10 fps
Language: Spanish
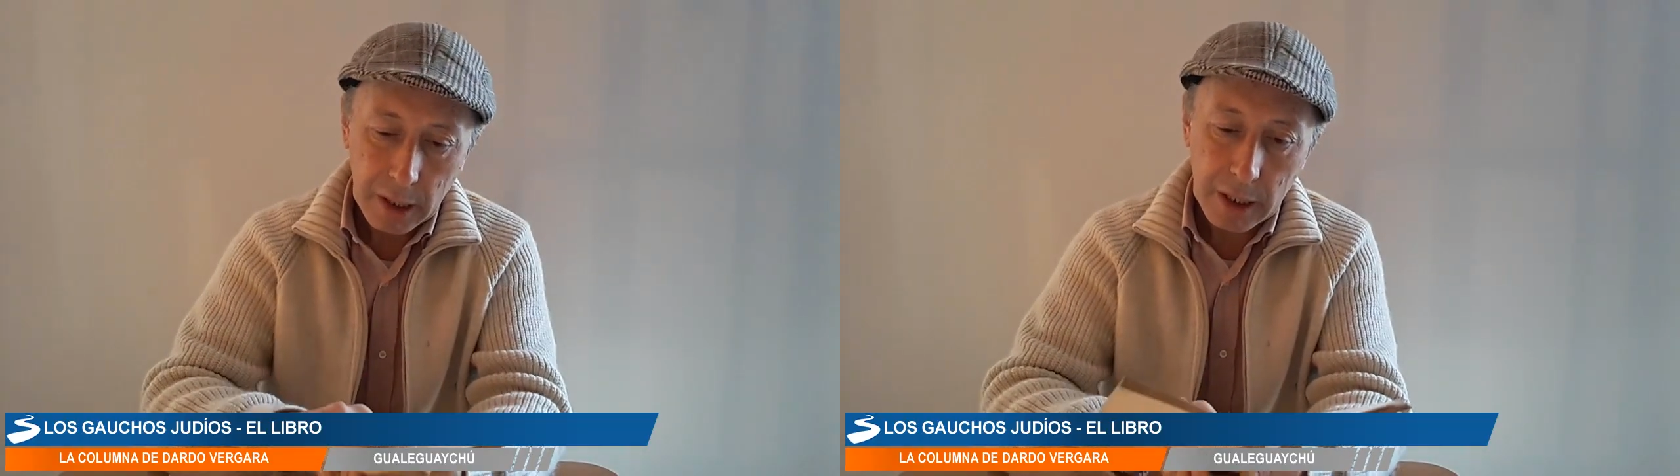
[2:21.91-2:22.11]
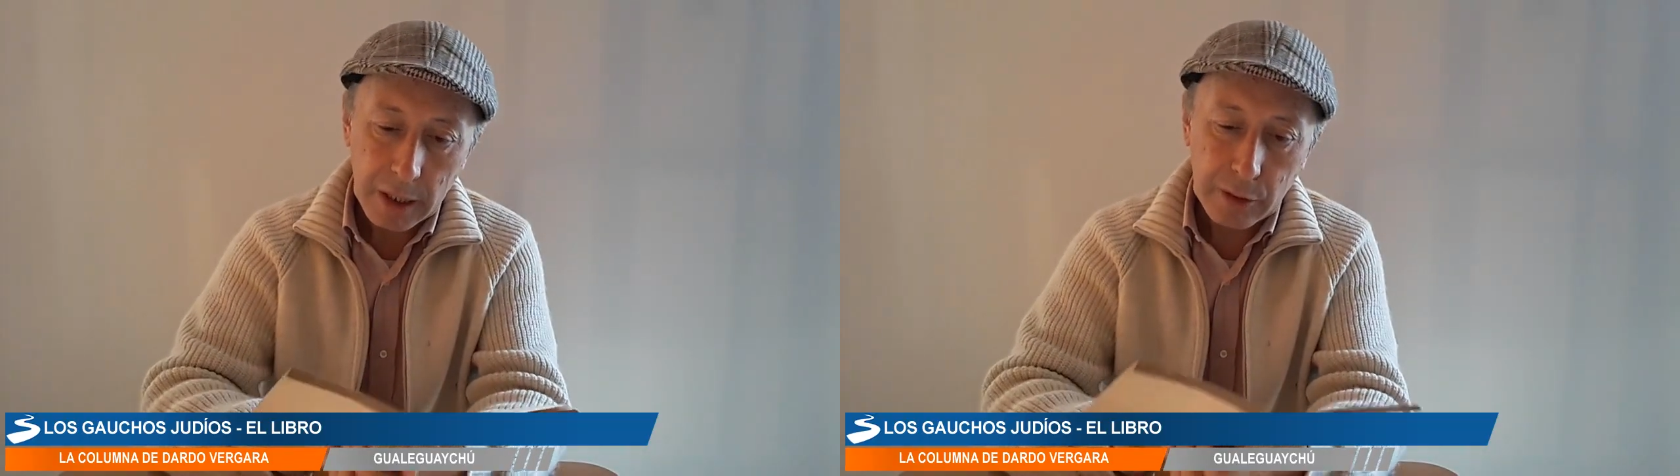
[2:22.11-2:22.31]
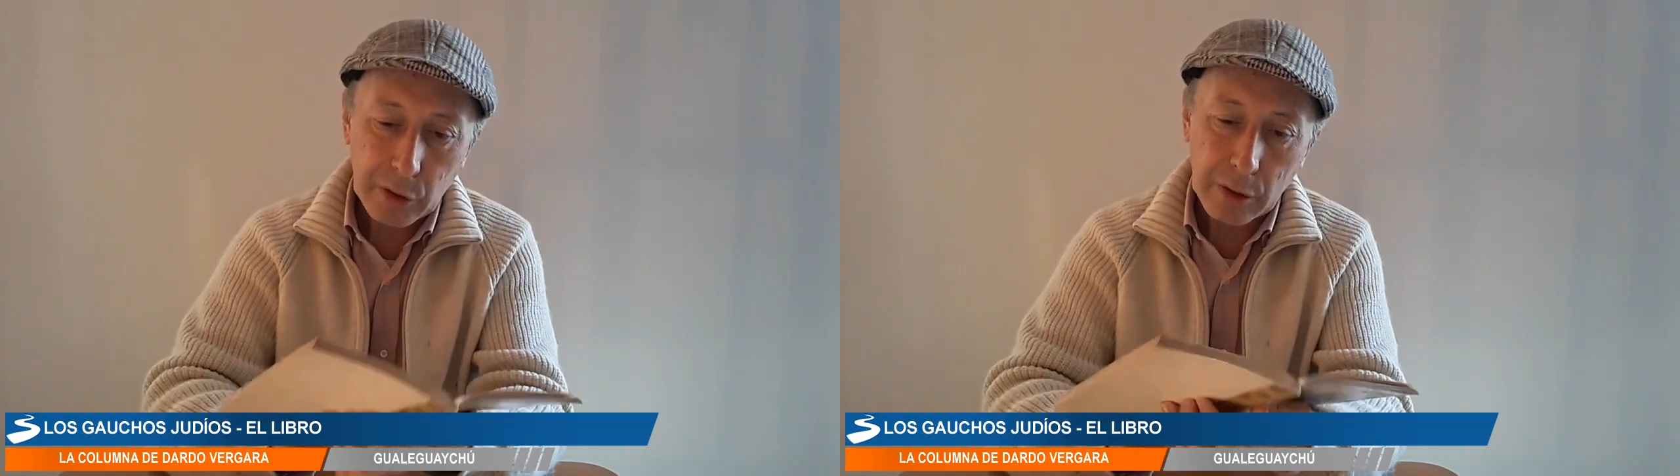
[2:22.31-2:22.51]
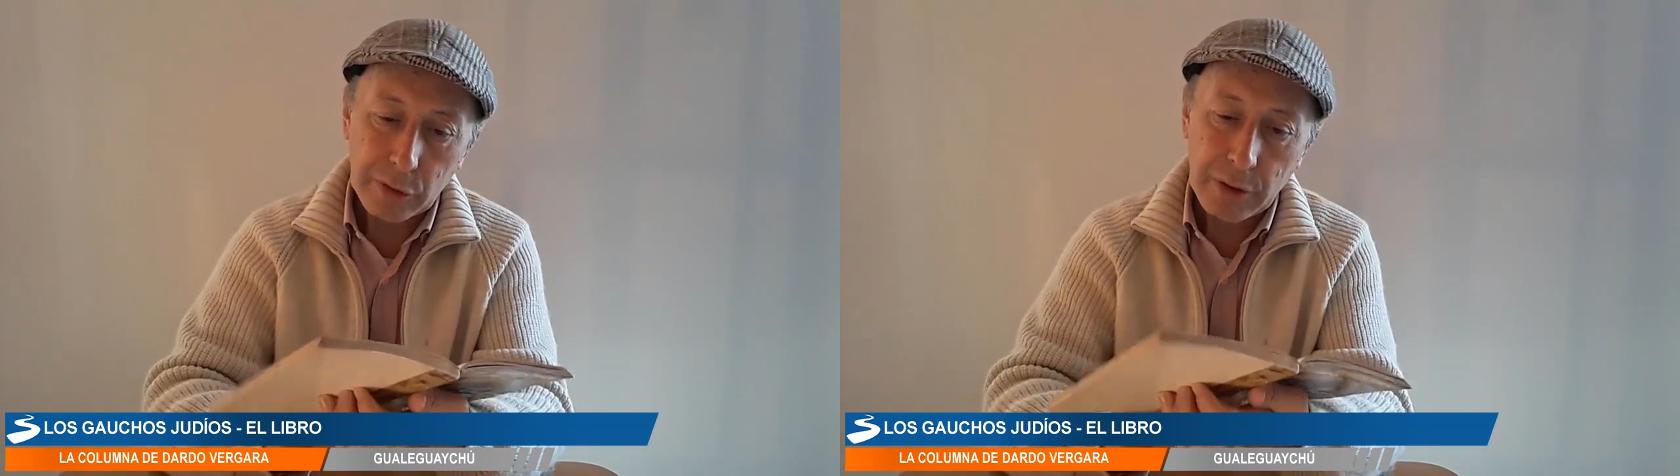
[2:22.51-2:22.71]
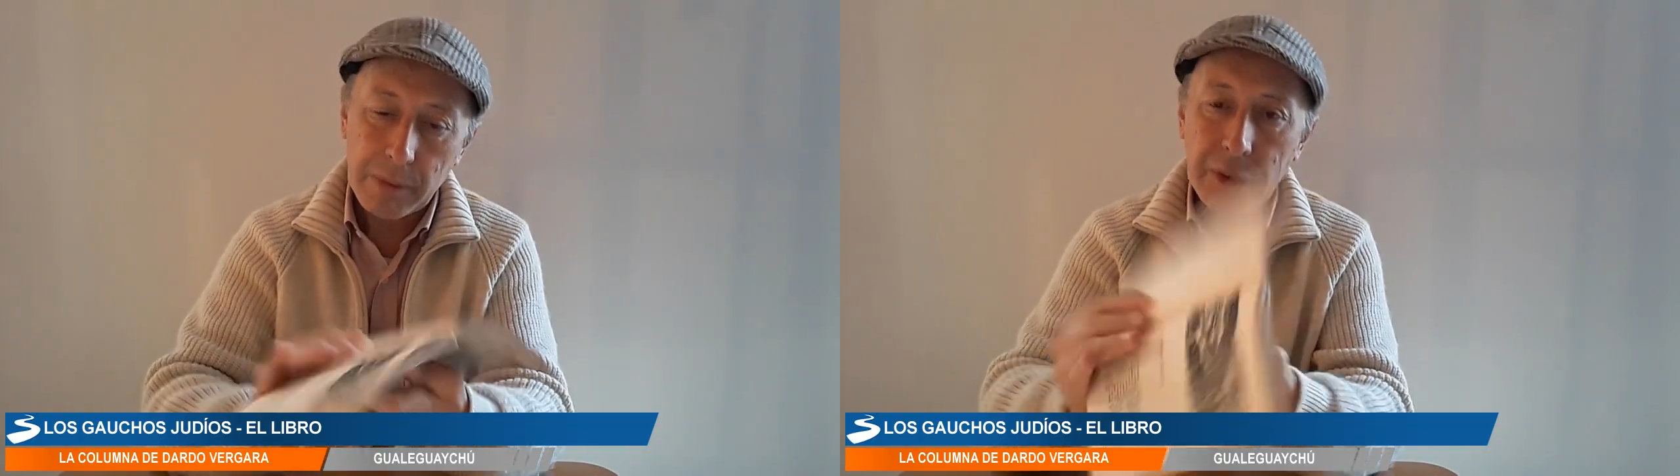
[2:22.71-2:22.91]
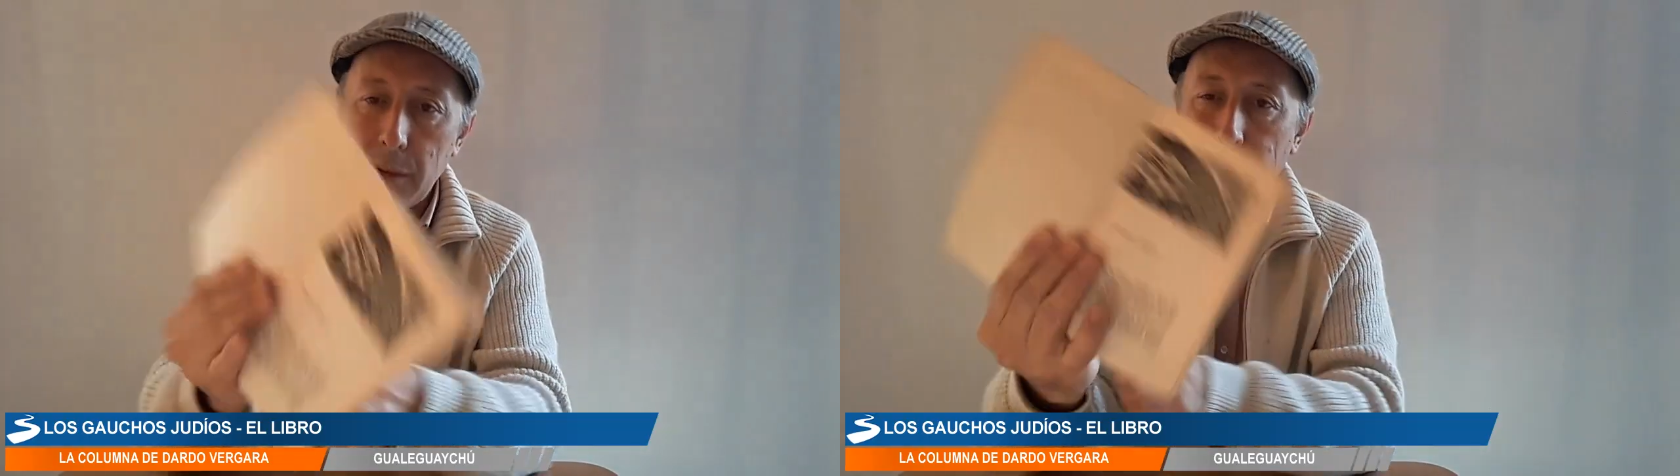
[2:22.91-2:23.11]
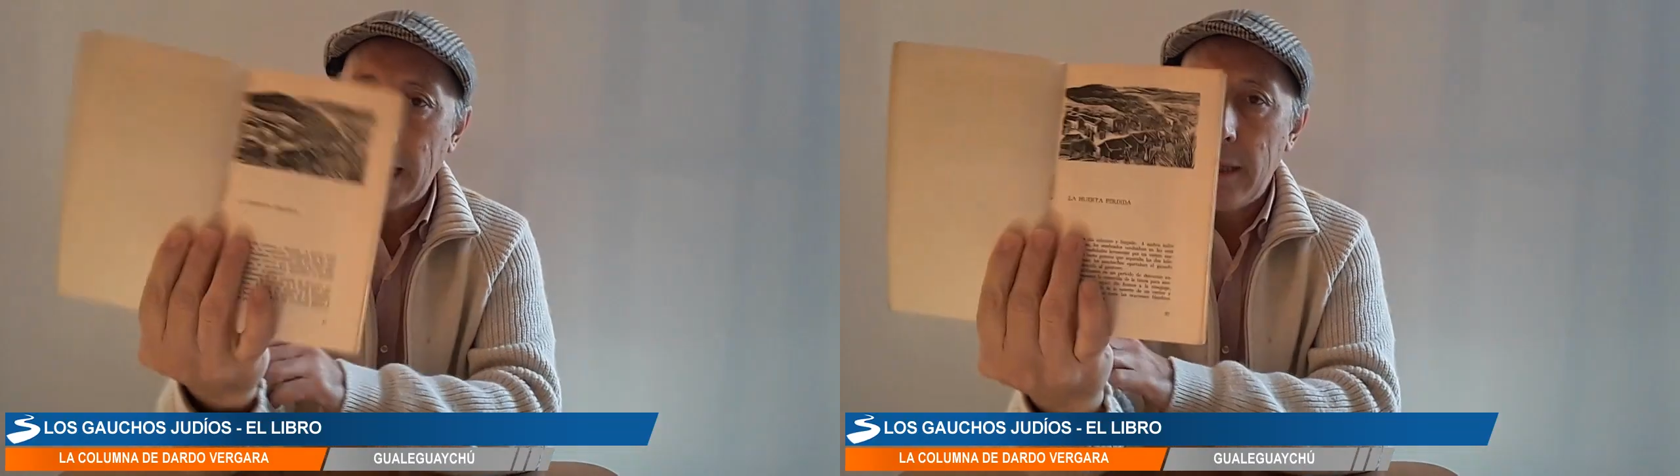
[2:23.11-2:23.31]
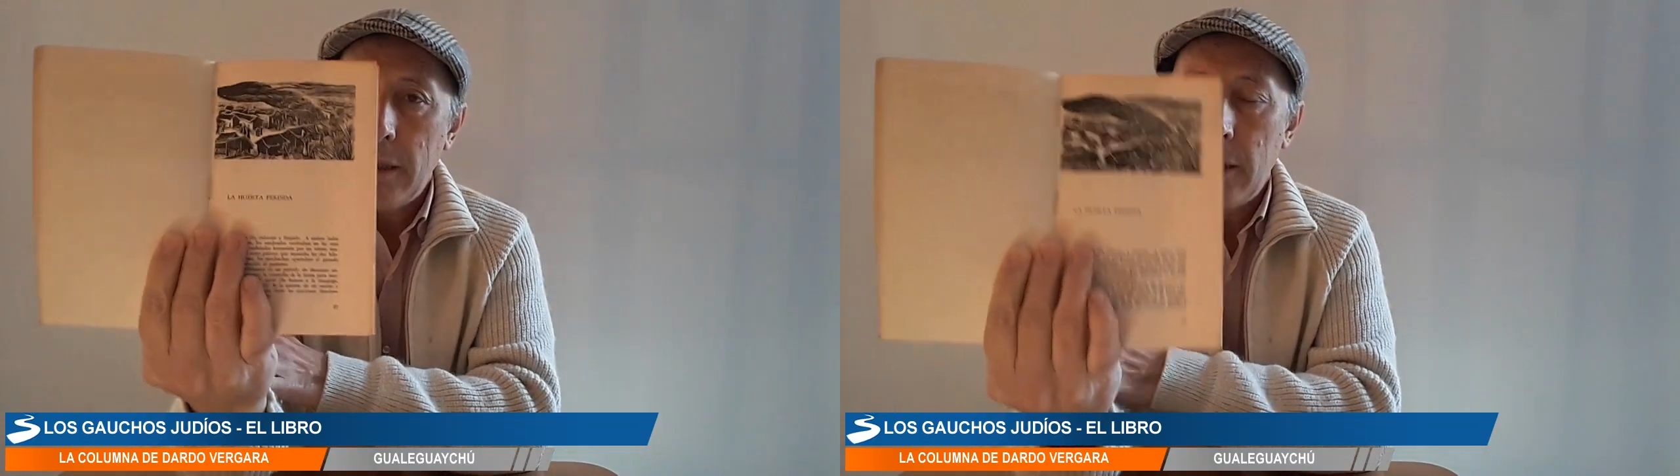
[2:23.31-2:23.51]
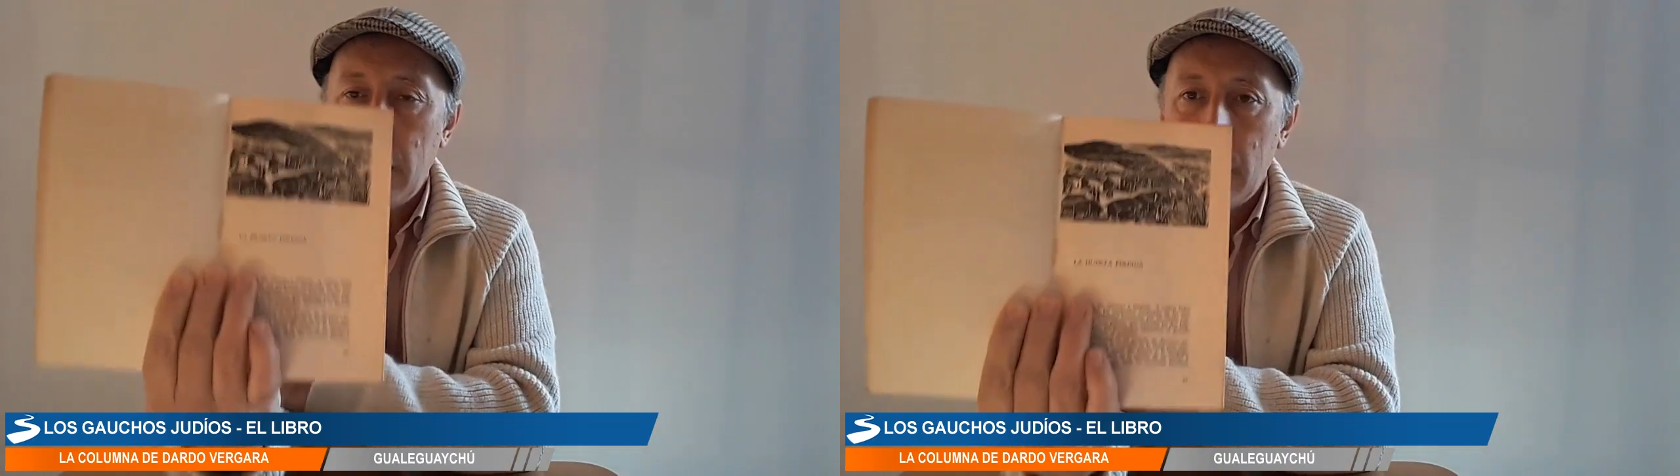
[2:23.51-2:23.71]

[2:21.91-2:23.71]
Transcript: y la hizo exclusivamente para,